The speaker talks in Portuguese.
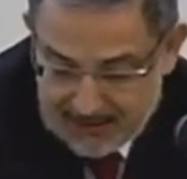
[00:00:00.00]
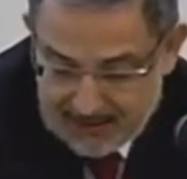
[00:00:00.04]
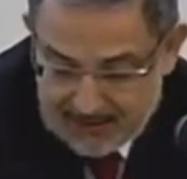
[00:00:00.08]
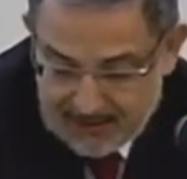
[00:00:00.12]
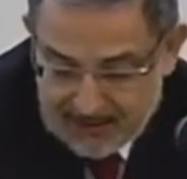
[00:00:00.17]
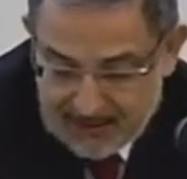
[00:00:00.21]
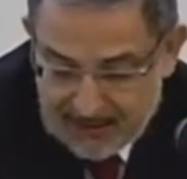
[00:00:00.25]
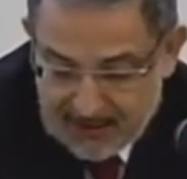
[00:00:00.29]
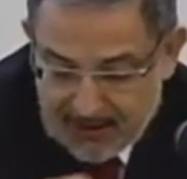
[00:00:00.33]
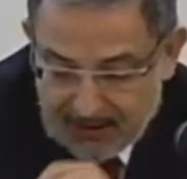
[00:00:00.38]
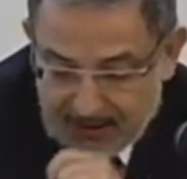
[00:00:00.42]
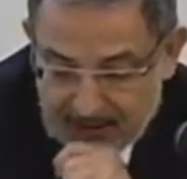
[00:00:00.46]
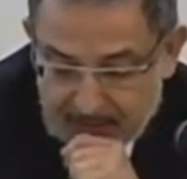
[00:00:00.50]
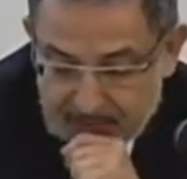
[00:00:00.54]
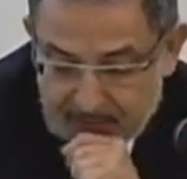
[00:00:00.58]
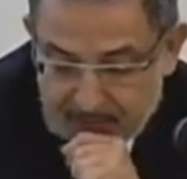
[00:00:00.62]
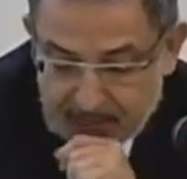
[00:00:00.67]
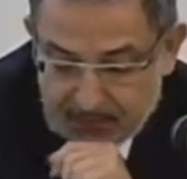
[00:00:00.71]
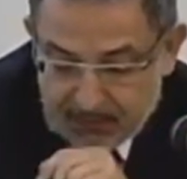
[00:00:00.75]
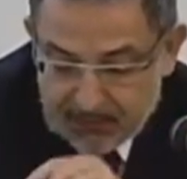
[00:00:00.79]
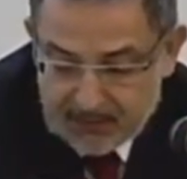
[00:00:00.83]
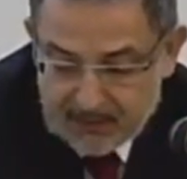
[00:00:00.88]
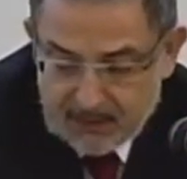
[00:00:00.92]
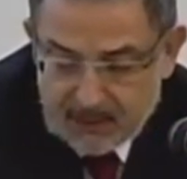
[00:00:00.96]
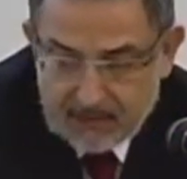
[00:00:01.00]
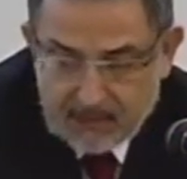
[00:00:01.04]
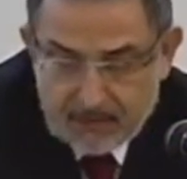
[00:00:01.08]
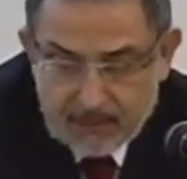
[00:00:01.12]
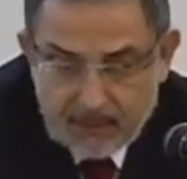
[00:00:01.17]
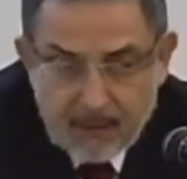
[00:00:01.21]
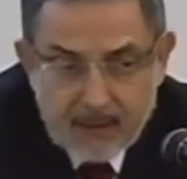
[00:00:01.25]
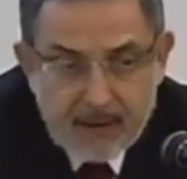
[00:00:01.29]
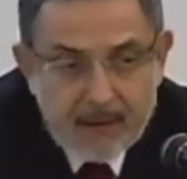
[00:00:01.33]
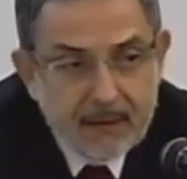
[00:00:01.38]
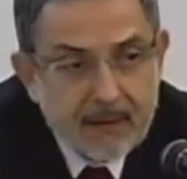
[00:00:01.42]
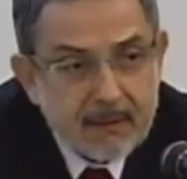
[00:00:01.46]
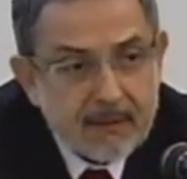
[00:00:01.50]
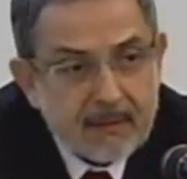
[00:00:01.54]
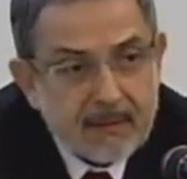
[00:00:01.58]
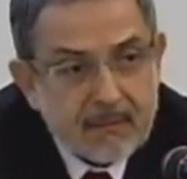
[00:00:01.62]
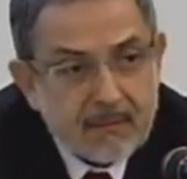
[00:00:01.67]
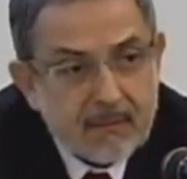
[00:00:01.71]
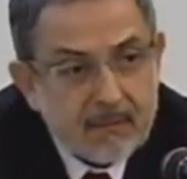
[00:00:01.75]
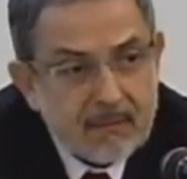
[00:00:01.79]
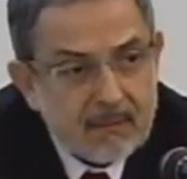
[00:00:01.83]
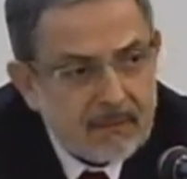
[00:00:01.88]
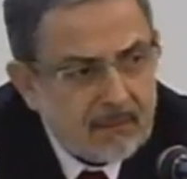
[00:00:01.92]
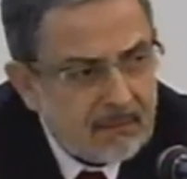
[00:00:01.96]
criadas pelo PT foram
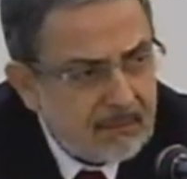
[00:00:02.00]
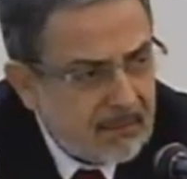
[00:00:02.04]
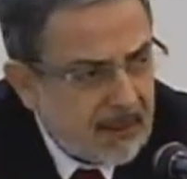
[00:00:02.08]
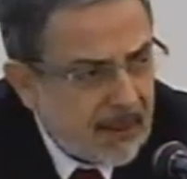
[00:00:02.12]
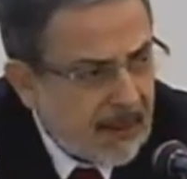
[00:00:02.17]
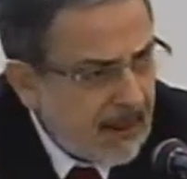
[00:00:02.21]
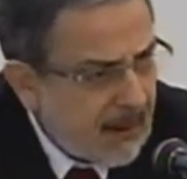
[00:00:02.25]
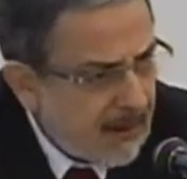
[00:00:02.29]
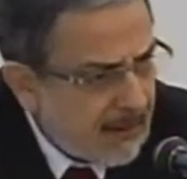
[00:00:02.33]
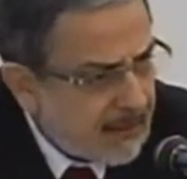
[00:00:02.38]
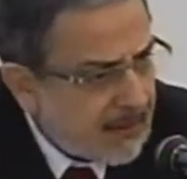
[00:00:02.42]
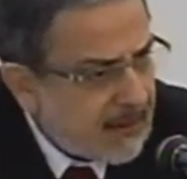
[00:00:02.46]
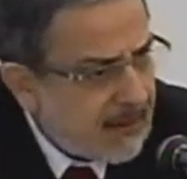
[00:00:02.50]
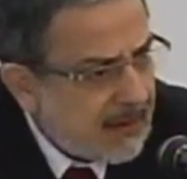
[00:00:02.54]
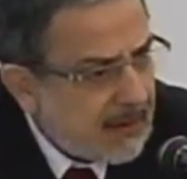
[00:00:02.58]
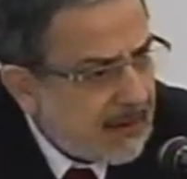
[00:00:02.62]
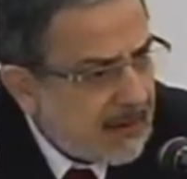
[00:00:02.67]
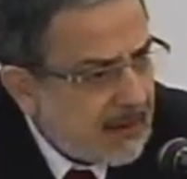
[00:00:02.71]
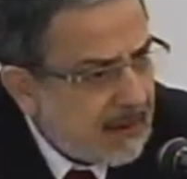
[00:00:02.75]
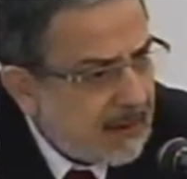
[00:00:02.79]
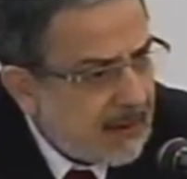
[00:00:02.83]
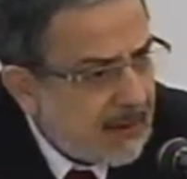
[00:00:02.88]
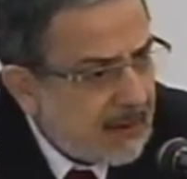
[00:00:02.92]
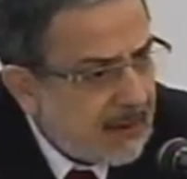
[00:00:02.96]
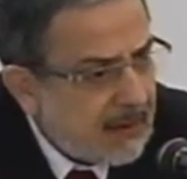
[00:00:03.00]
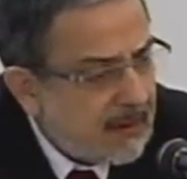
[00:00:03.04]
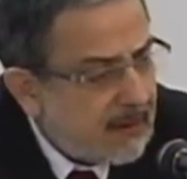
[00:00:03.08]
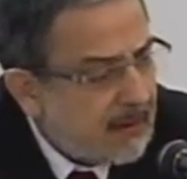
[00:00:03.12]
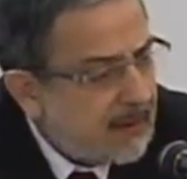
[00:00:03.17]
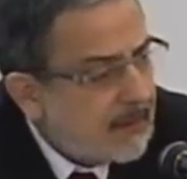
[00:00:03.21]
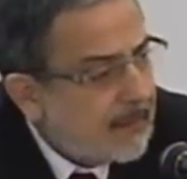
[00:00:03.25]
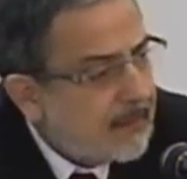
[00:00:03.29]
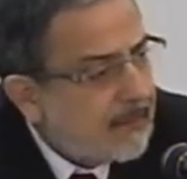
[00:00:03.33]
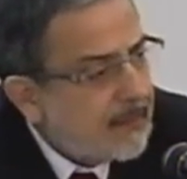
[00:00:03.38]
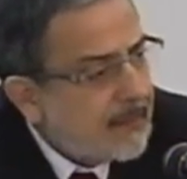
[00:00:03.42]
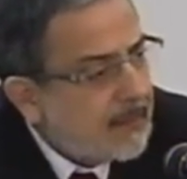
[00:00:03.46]
bem recentemente.